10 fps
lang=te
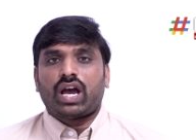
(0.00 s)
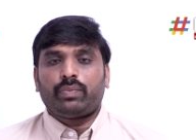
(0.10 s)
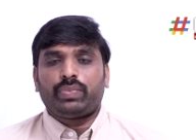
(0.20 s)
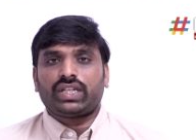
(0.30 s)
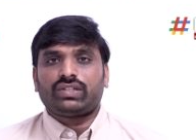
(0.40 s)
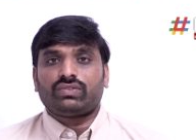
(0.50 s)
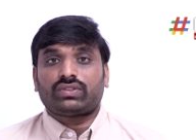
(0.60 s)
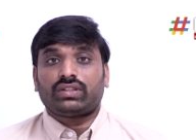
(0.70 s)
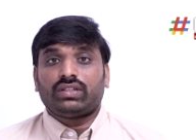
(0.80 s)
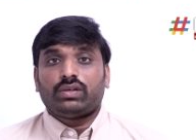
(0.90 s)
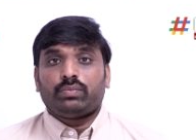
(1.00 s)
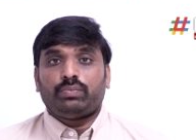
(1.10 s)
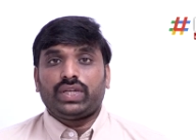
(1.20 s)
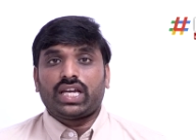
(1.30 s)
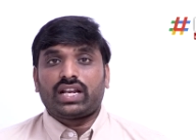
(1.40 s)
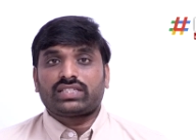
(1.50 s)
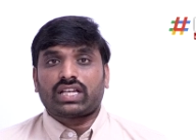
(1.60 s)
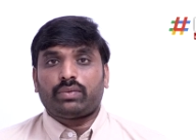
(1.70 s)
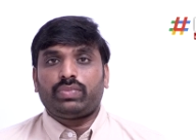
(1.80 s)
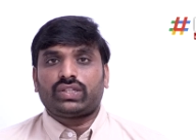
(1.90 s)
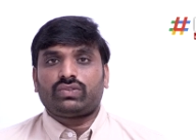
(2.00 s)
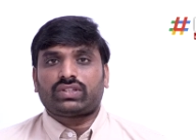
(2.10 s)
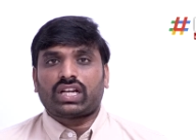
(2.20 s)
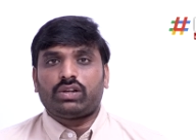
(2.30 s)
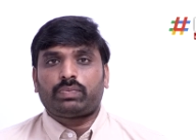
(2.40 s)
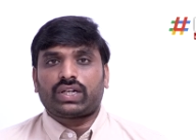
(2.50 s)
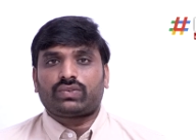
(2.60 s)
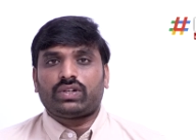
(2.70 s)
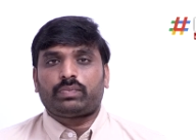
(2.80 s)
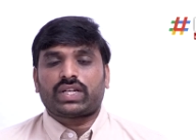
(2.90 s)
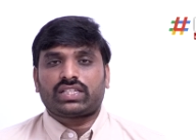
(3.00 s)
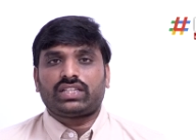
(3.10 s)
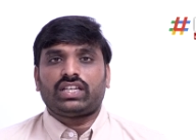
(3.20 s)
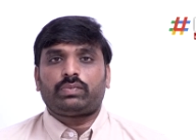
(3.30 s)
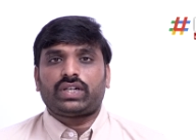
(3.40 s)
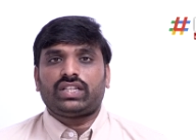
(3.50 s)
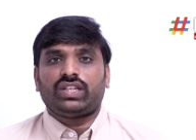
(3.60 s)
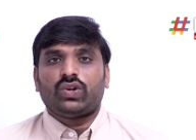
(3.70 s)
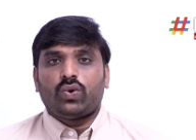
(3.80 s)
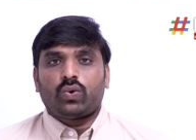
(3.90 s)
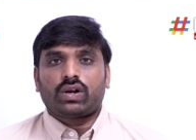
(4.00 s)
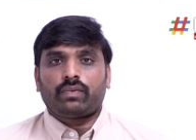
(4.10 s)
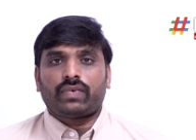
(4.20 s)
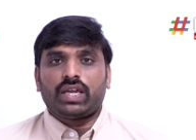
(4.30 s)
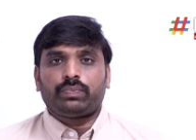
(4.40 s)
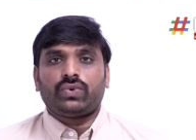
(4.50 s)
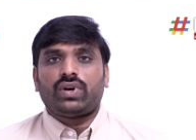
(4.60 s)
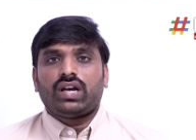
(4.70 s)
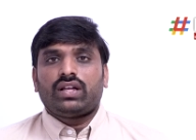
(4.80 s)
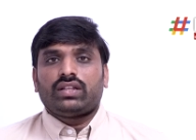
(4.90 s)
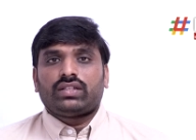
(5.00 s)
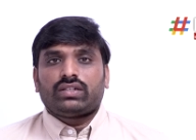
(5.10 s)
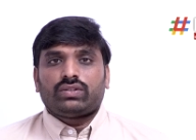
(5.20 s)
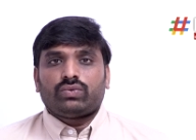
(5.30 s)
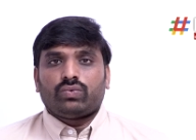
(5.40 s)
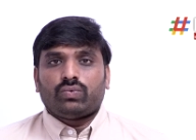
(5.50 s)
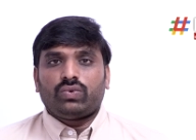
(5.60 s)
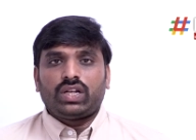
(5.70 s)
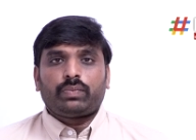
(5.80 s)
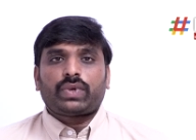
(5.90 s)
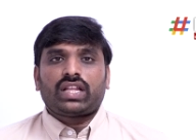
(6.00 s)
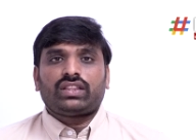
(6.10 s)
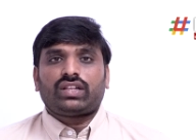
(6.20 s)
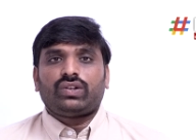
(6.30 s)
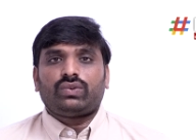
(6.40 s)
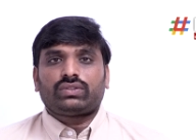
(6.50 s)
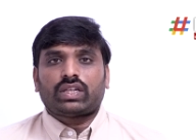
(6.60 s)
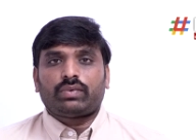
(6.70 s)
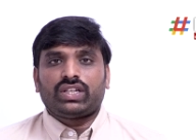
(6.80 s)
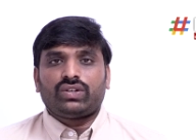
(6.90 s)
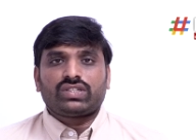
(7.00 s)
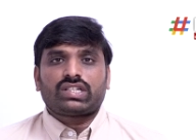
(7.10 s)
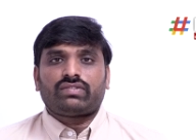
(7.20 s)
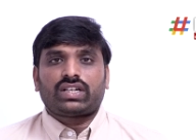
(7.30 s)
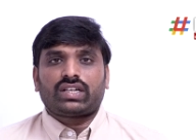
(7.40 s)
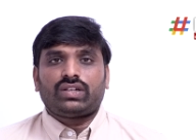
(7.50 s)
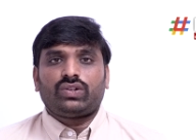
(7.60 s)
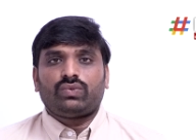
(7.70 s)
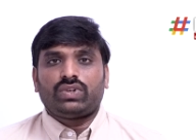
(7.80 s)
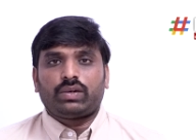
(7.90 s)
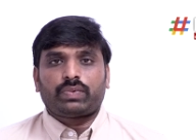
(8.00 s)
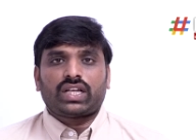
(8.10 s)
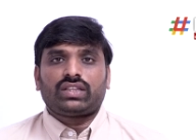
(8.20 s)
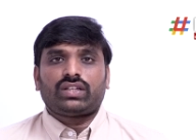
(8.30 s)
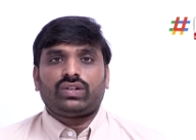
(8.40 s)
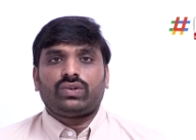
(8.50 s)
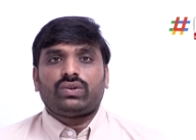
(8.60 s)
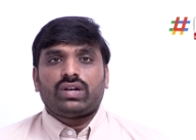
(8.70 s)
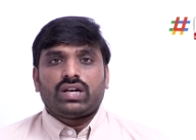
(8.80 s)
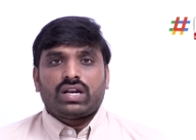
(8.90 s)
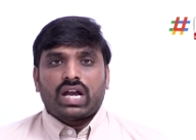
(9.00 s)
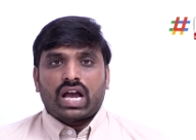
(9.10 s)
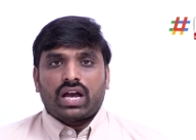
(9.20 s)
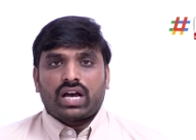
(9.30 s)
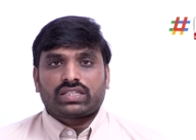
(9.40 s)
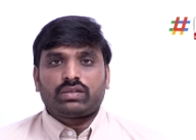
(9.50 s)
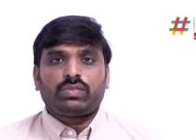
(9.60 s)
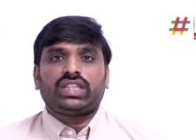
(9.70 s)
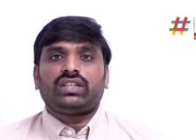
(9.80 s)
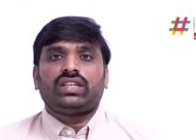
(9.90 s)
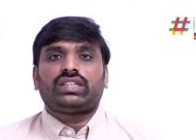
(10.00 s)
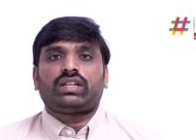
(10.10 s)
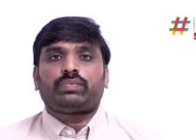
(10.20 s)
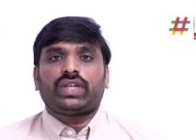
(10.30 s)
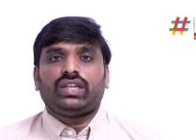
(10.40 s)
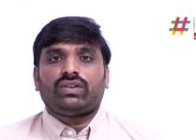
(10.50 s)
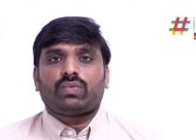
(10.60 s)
అభ్యర్థులు బీఆర్ఎస్ అభ్యర్థులు తలను పట్టుకునే పరిస్థితి ఏర్పడింది ఒకవైపు ఉన్న ప్రాంతంలో తమ నియోజకవర్గంలో ఉన్న ప్రాంతంలో అసమ్మతి నేతలపై